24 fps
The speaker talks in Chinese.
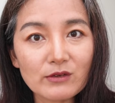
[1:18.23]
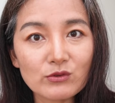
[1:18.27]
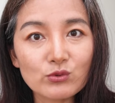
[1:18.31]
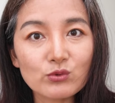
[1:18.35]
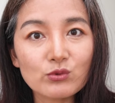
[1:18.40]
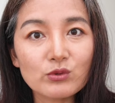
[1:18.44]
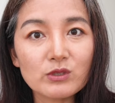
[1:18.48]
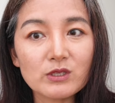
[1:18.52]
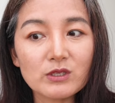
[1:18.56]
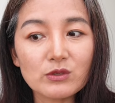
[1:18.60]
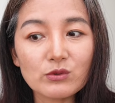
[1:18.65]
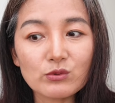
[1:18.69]
如
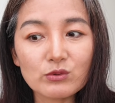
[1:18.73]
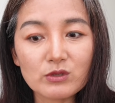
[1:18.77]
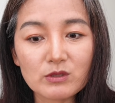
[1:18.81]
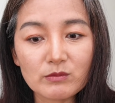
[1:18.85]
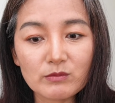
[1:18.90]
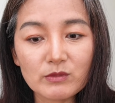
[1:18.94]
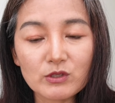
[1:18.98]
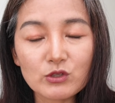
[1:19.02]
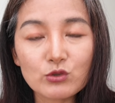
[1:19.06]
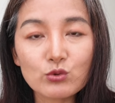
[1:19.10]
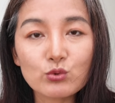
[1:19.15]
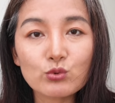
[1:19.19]
果你有什
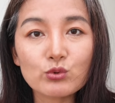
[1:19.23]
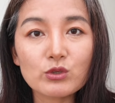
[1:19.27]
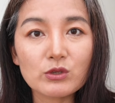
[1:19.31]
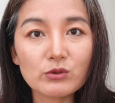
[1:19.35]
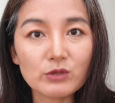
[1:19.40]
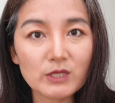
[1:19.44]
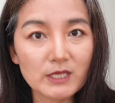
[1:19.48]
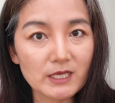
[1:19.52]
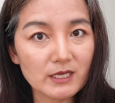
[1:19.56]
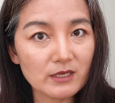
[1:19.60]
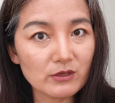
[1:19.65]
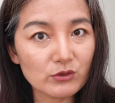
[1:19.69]
么诉求，
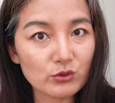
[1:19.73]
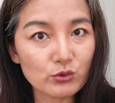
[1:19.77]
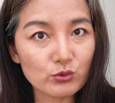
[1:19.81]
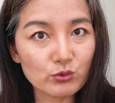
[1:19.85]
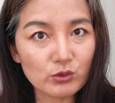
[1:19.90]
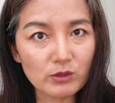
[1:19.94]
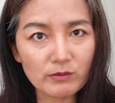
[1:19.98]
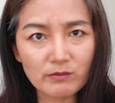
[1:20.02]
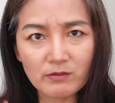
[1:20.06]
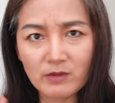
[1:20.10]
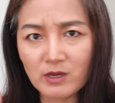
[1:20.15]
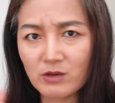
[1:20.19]
你可以
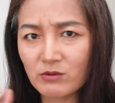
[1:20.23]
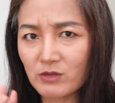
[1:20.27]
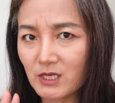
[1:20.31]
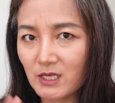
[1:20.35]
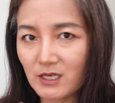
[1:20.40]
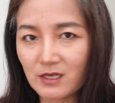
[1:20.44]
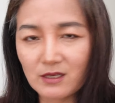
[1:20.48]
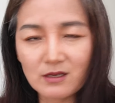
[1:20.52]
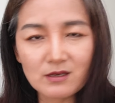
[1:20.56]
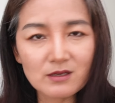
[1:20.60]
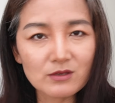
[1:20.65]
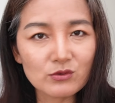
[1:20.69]
说，没有
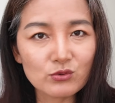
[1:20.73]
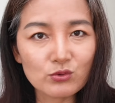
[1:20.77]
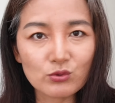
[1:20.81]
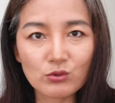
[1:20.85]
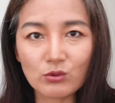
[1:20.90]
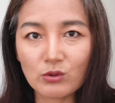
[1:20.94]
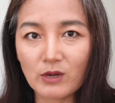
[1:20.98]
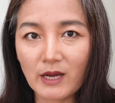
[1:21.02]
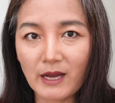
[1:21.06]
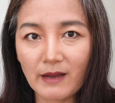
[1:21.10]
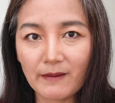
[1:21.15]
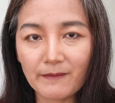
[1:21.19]
一个人说
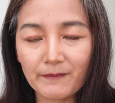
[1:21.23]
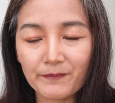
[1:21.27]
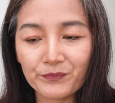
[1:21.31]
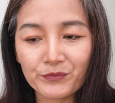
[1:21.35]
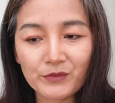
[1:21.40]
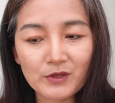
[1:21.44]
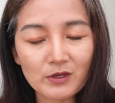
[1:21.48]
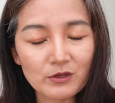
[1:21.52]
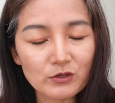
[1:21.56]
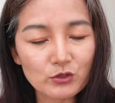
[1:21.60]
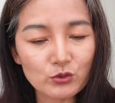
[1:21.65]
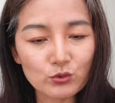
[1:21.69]
话，
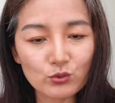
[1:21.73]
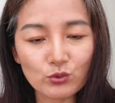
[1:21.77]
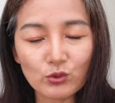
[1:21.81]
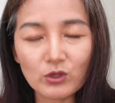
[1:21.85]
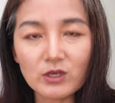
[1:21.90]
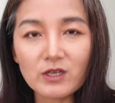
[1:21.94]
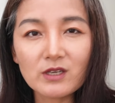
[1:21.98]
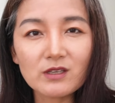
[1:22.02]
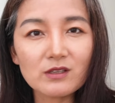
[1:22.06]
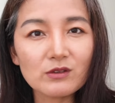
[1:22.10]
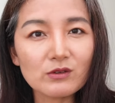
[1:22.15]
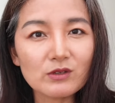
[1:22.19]
所
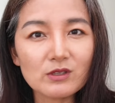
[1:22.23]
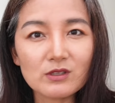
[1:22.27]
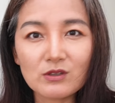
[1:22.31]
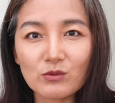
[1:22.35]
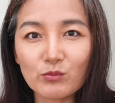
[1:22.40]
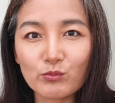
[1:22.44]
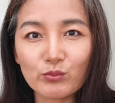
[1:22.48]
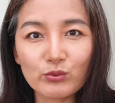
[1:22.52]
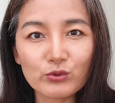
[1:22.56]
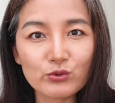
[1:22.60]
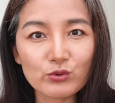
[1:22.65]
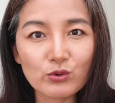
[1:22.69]
以人都
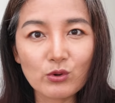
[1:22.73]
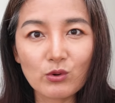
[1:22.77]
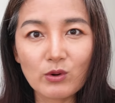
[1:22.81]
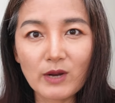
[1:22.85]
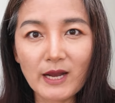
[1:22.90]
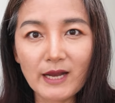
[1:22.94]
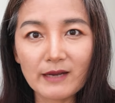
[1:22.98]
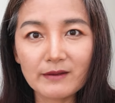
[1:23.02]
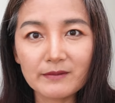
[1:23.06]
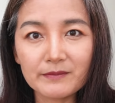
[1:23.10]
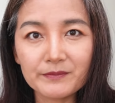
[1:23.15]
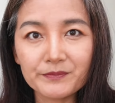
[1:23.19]
不说
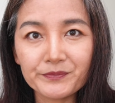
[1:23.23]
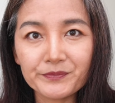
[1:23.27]
话。